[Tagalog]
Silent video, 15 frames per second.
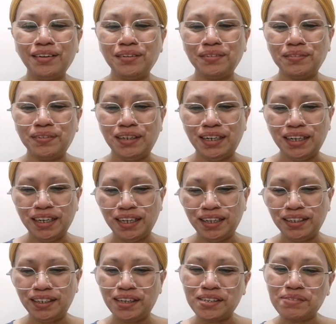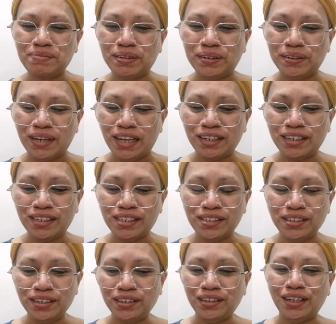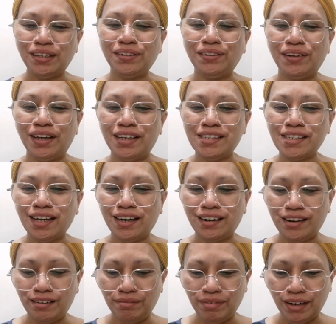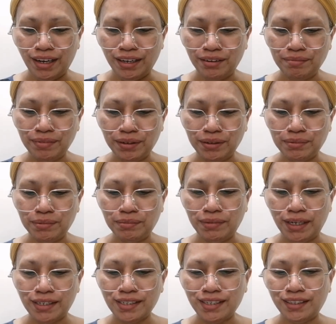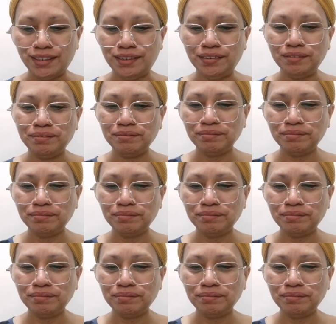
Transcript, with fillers: ano, walang headings. Pero understood nyo na to guys kay Rapla yung pag-vlogs ito.